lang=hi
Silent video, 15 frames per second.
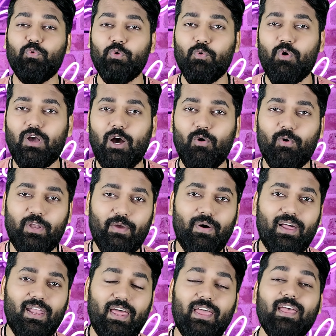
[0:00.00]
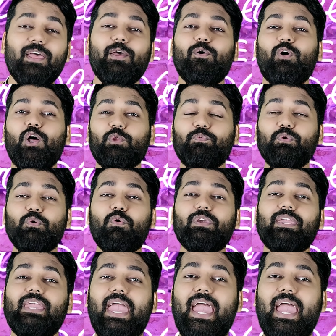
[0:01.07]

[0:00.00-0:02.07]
वीवो का होने वाला है और वीवो की